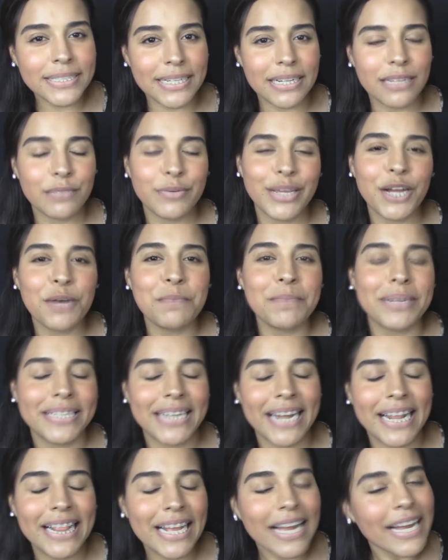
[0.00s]
se los voy a
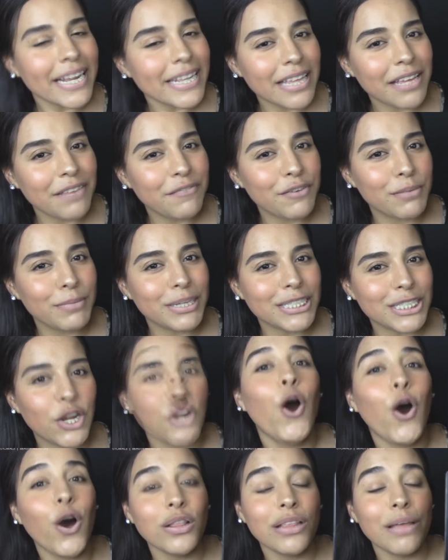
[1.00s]
compartir en la cajita de
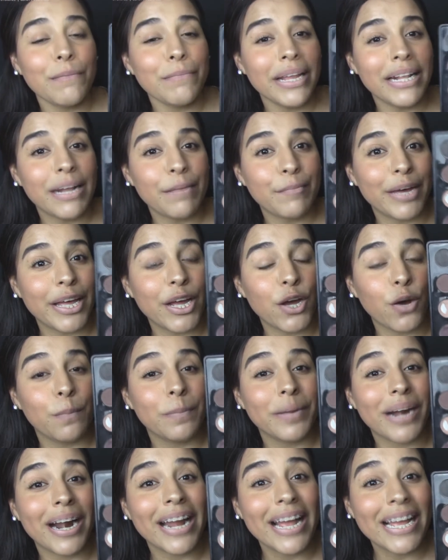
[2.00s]
información o también la pueden
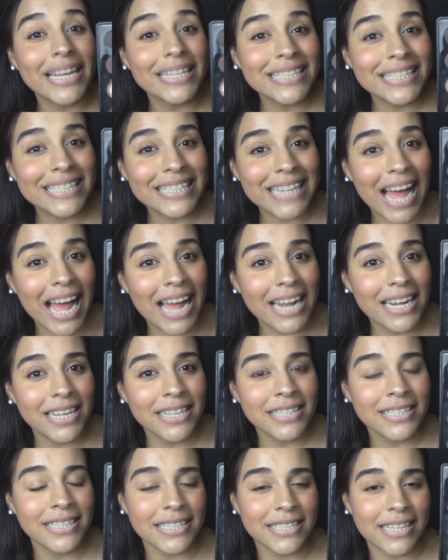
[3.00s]
comprar en
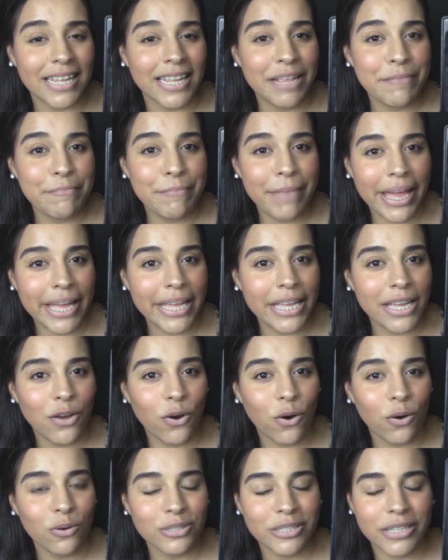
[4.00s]
Sally, si están en
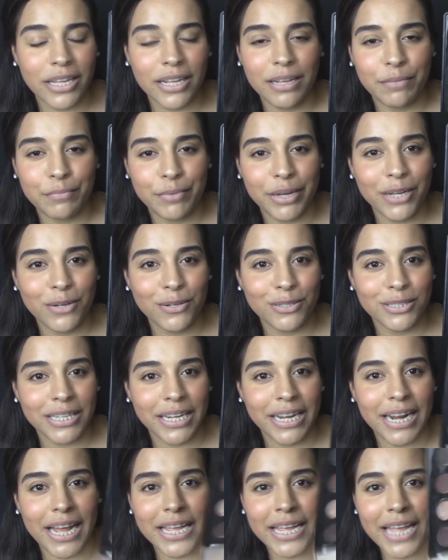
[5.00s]
México, ustedes la pueden
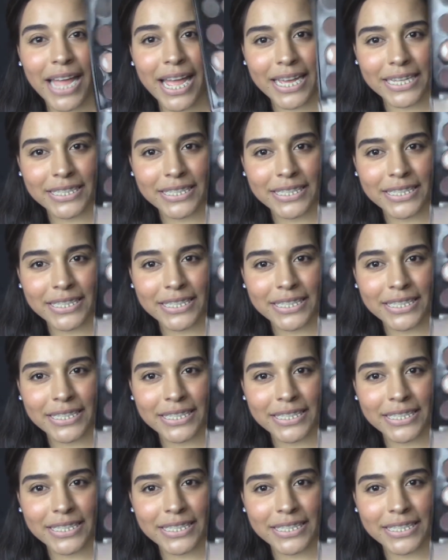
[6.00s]
conseguir ahí.